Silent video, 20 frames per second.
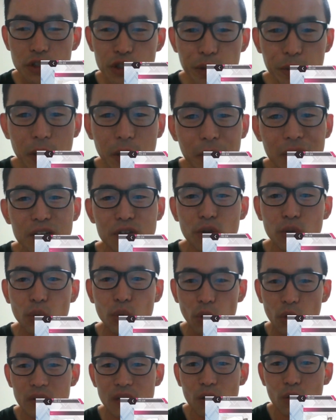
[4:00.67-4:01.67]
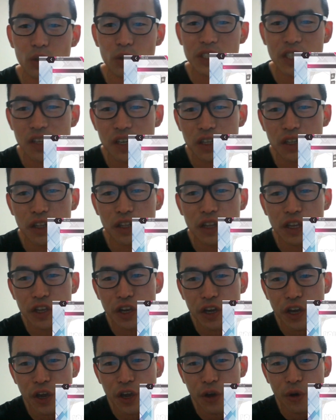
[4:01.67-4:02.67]
쉽게 말해서 동영상으로 재생이
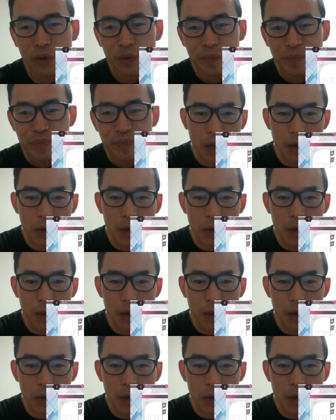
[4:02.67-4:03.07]
된다는 얘기예요.